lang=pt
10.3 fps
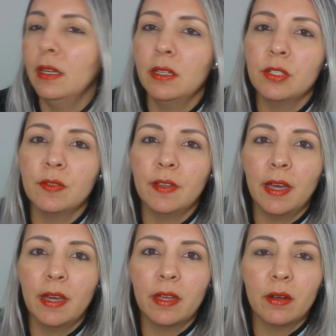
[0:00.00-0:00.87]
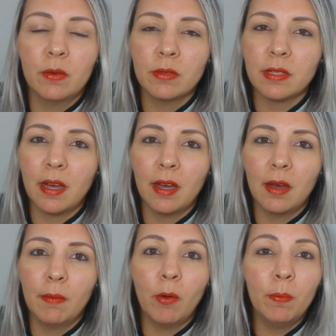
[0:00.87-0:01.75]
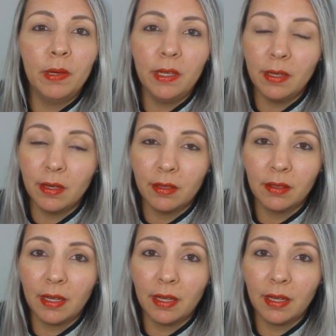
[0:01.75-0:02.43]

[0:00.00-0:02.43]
Eles vieram usar a bombinha